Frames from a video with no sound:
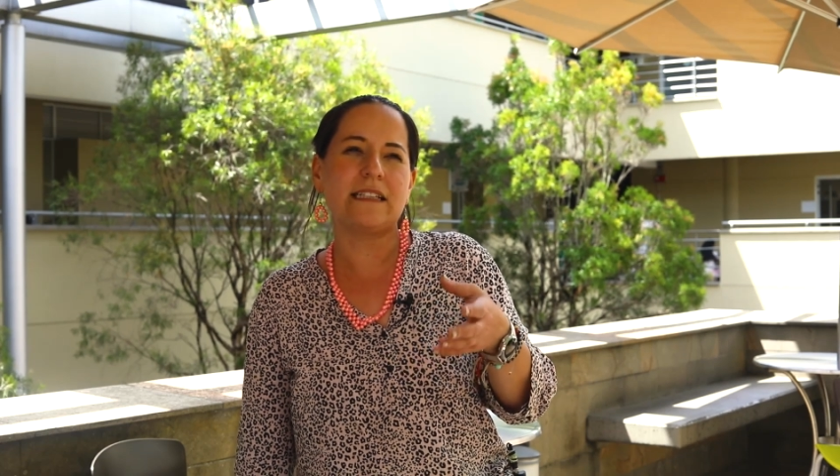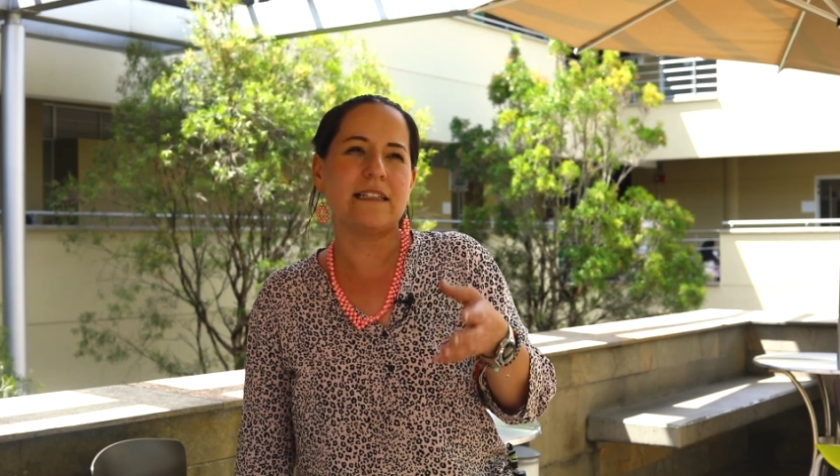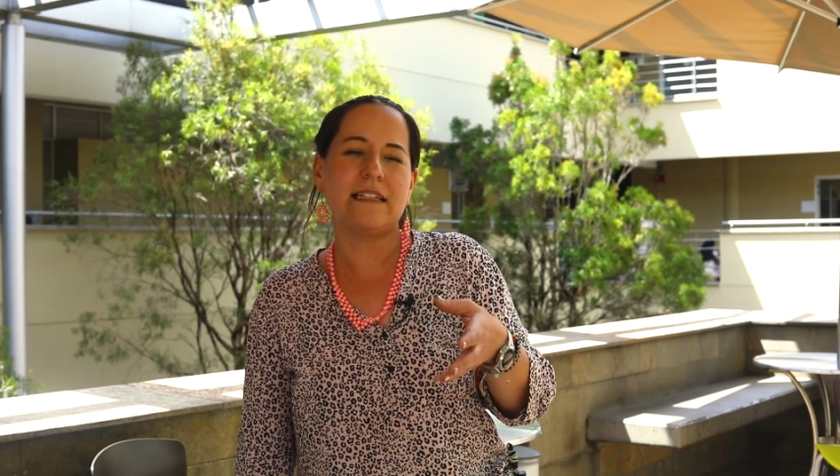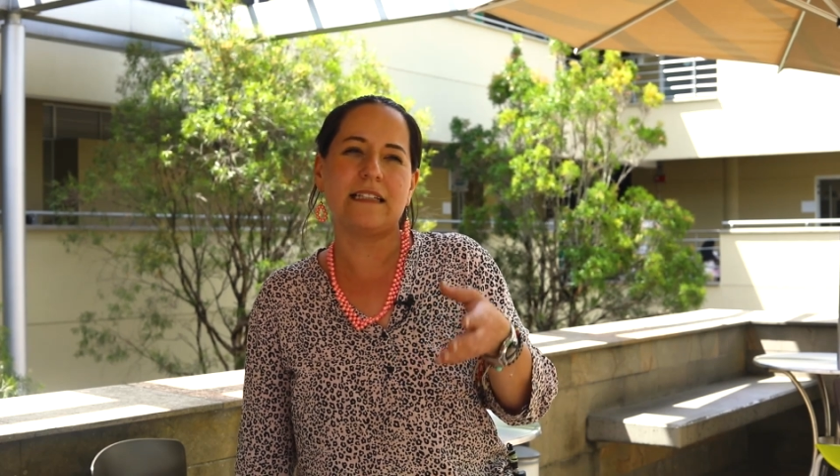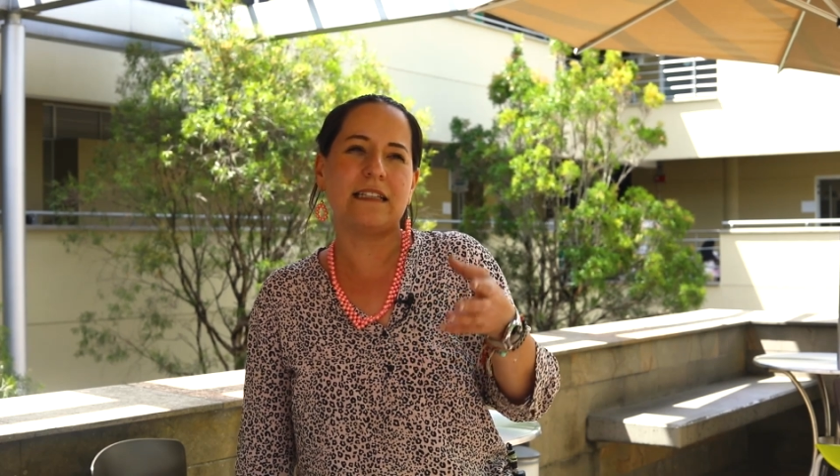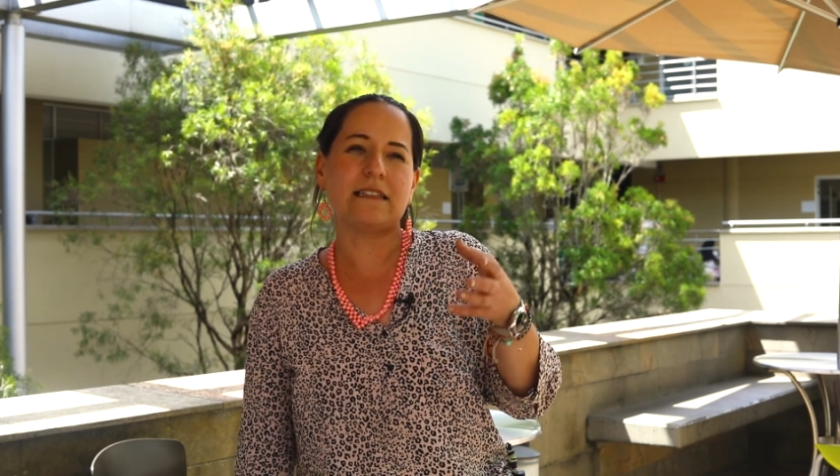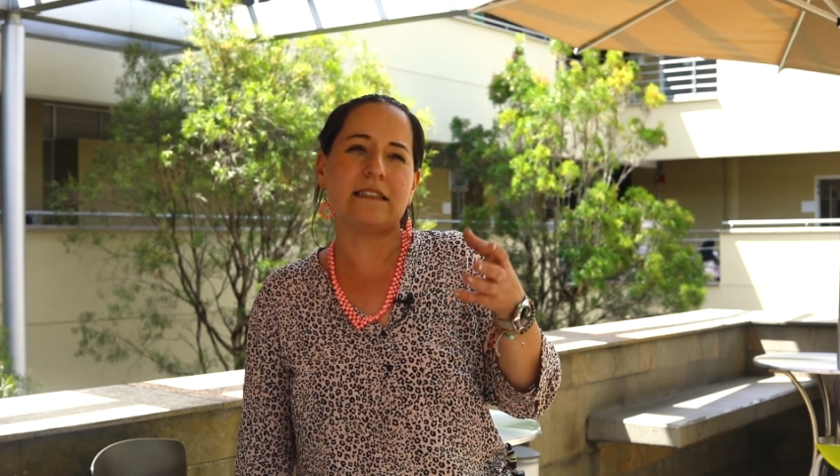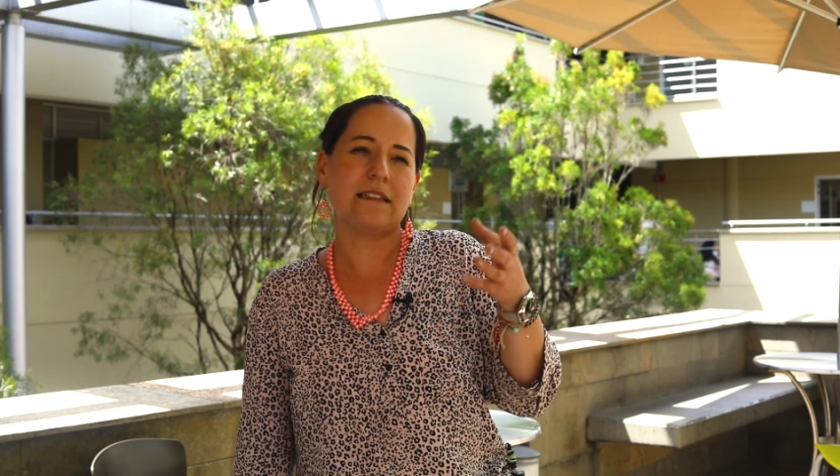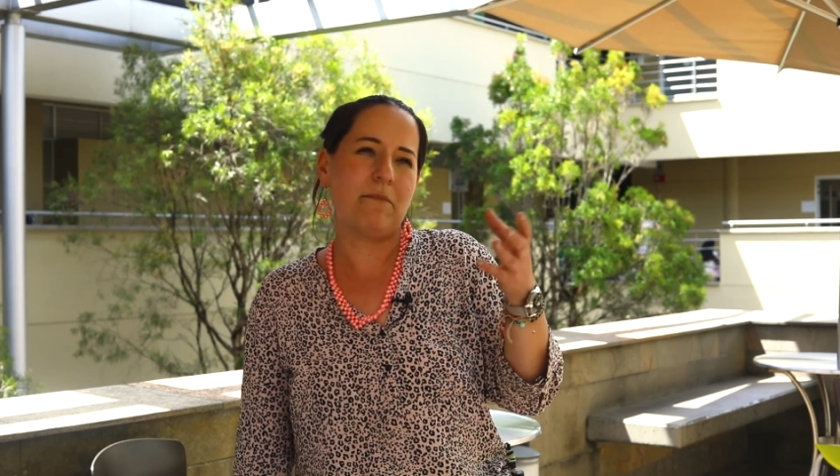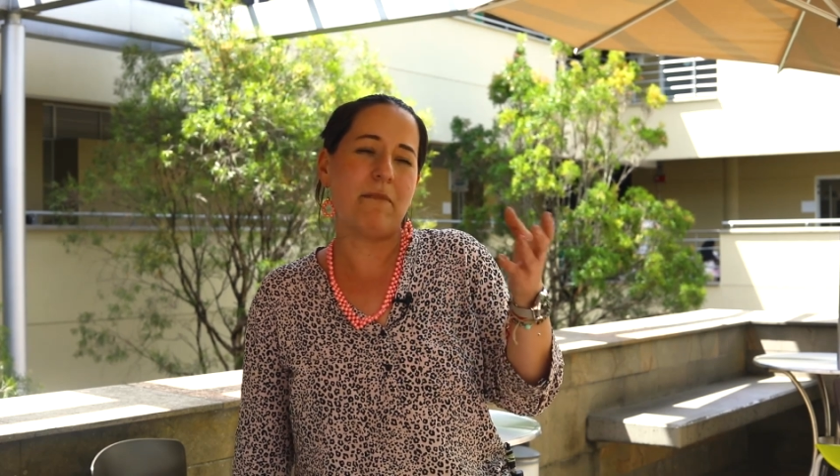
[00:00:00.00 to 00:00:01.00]

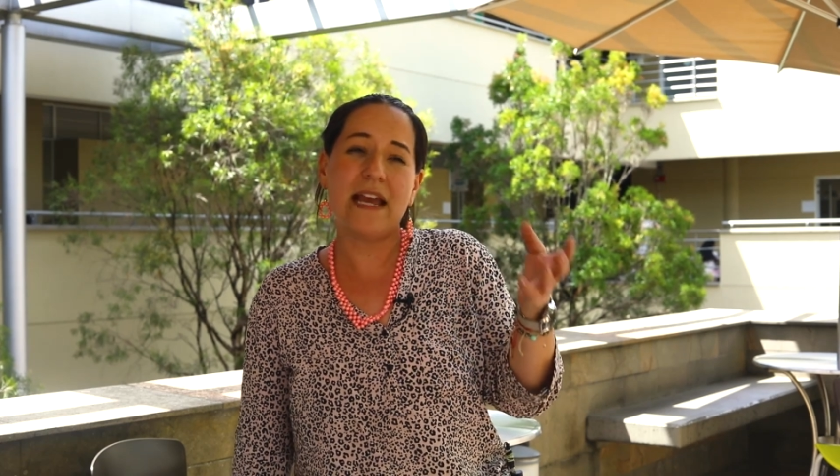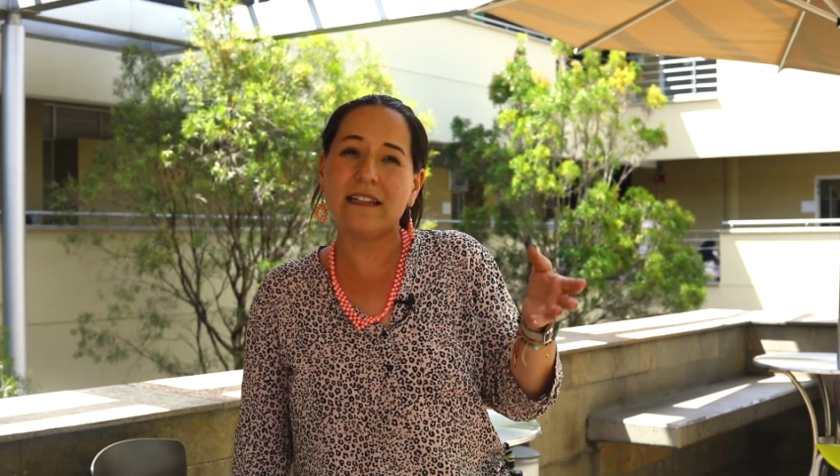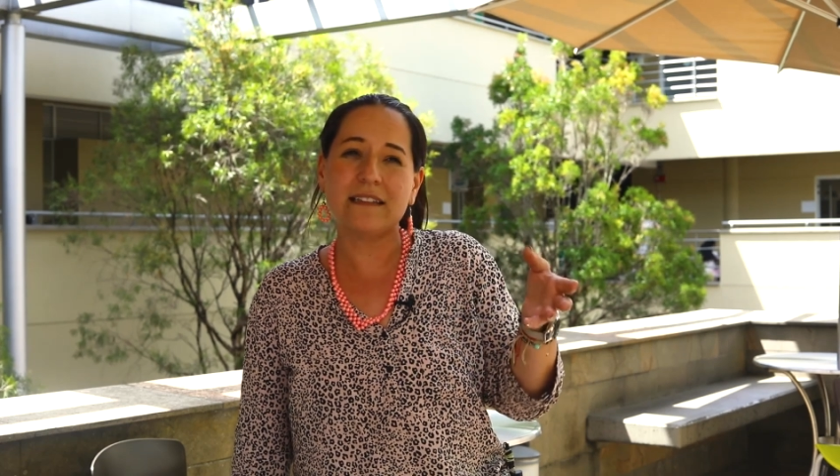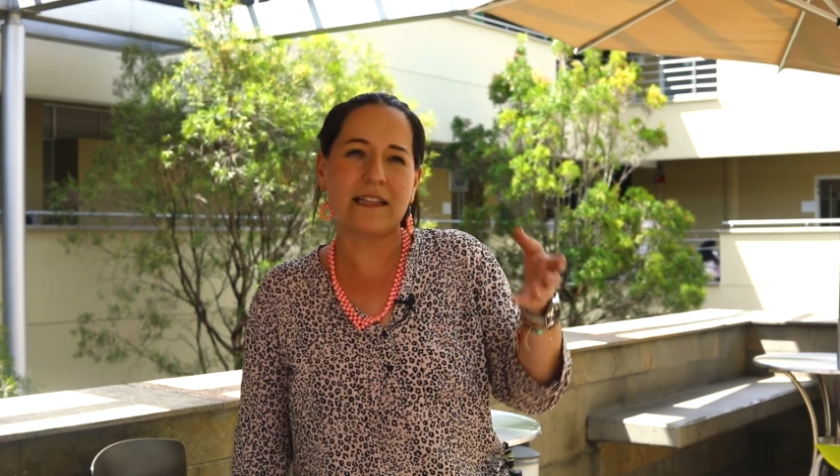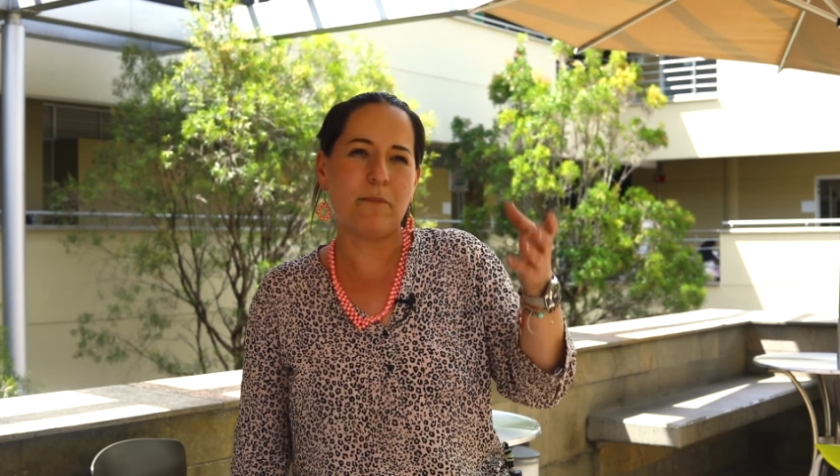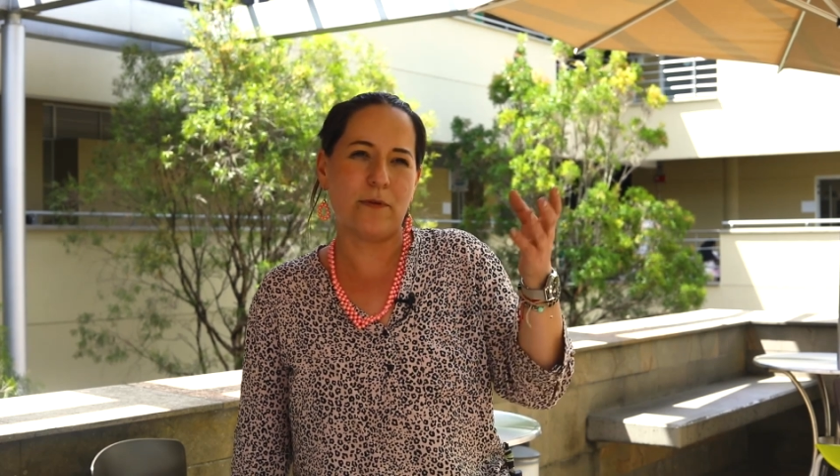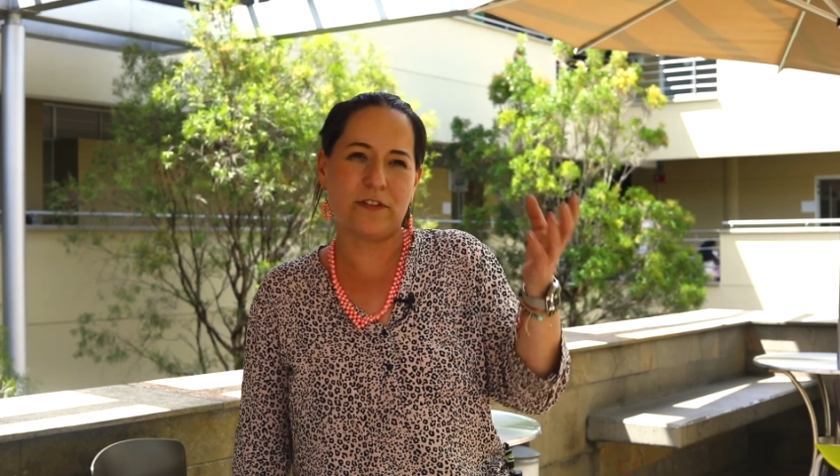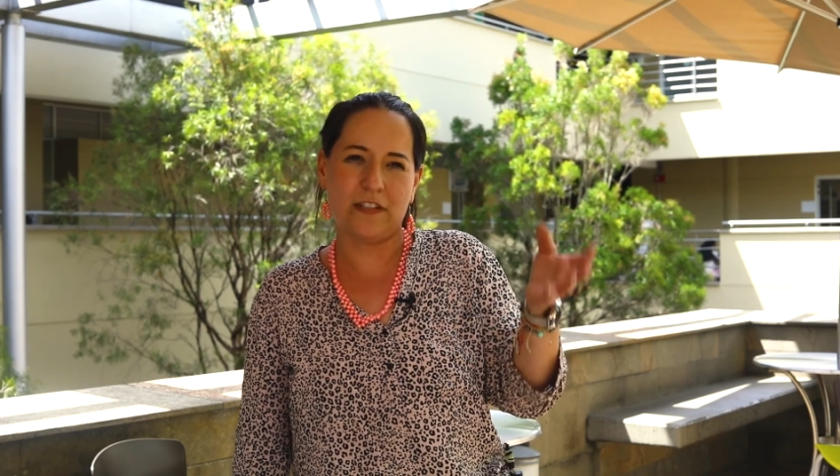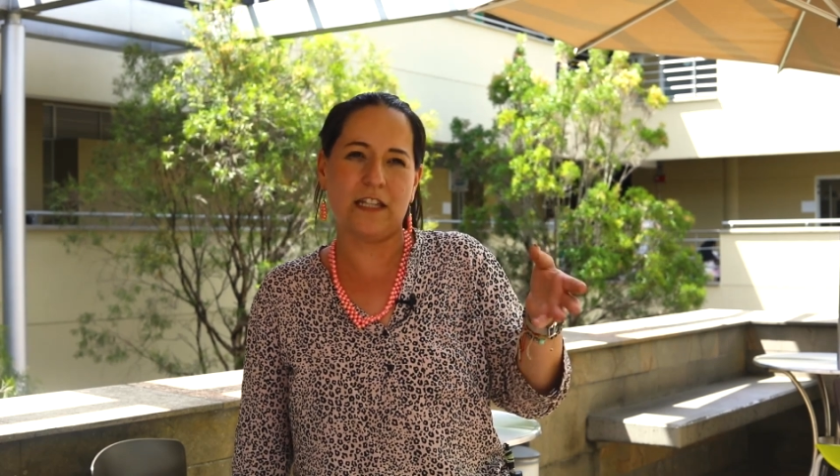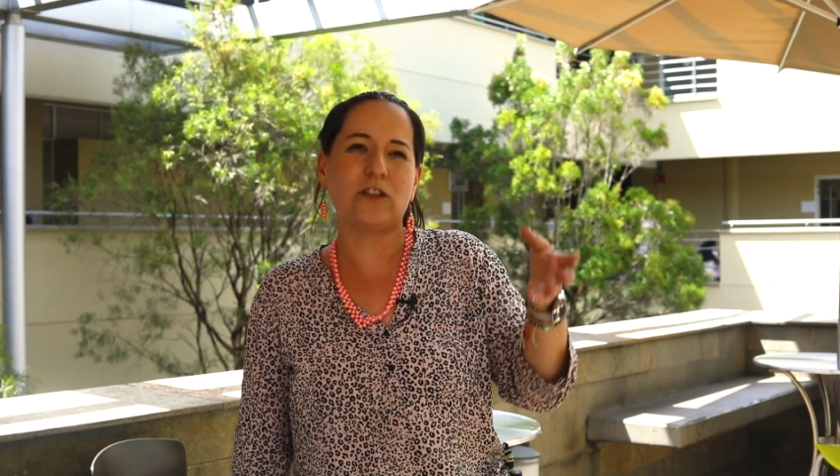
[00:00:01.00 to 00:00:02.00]

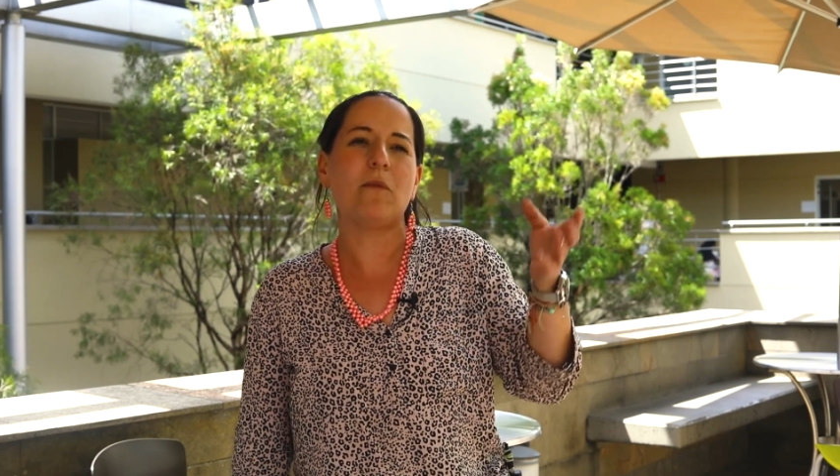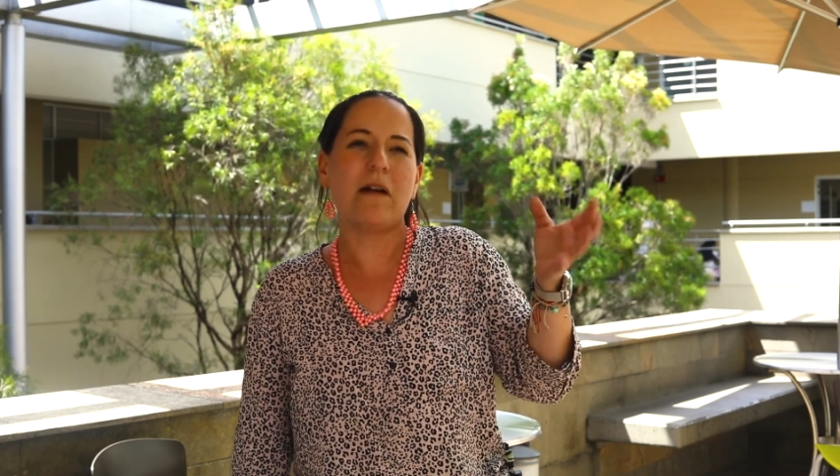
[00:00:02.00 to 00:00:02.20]
320%